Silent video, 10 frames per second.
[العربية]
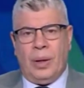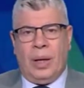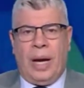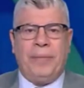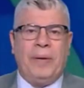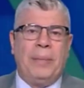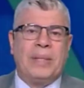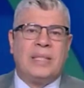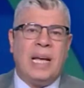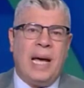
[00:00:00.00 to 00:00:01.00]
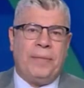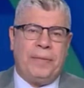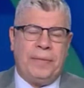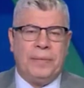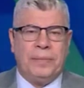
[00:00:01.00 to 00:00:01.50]
حفله
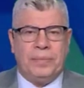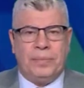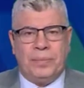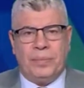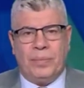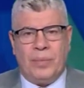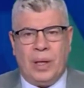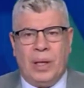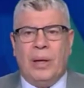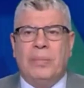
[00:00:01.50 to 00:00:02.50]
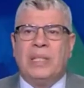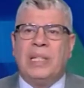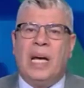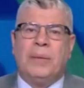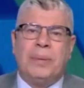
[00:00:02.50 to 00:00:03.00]
بزاف
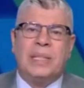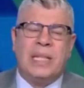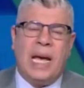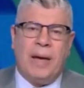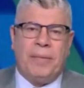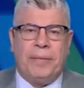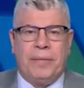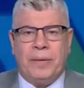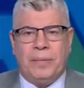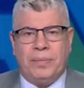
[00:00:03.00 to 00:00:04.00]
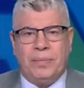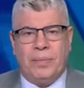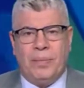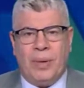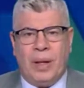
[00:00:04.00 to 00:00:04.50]
مزيان بزاف
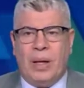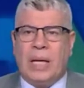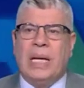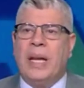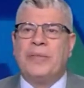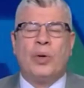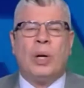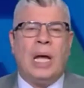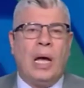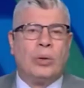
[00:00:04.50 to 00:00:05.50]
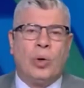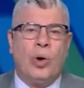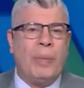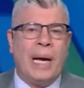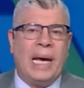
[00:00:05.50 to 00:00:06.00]
كان نفسي والله احط لهم
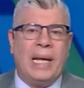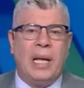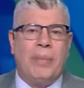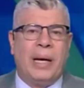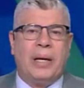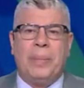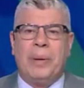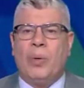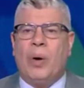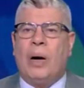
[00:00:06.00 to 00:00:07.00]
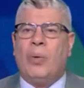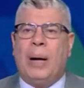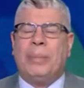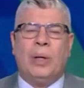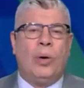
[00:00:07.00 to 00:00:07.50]
اغاني مغربي
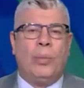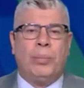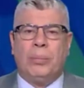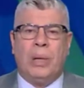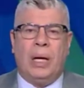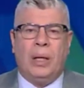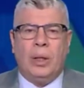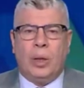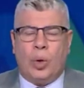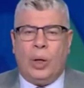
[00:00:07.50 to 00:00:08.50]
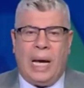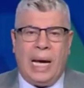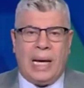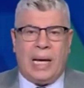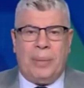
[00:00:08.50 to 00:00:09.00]
واعمل لهم كل
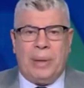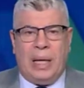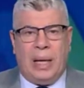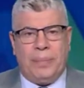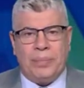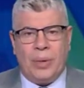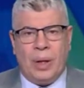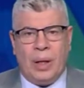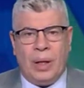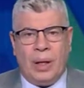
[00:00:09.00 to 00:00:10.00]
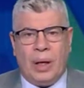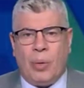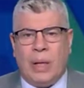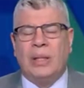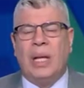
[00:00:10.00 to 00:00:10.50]
حاجه جميله
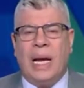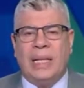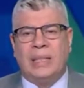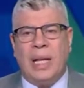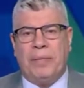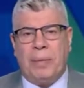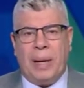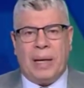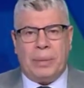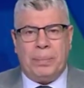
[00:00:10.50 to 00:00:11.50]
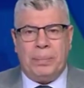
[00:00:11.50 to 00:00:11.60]
اخواتنا الاعزاء في المغرب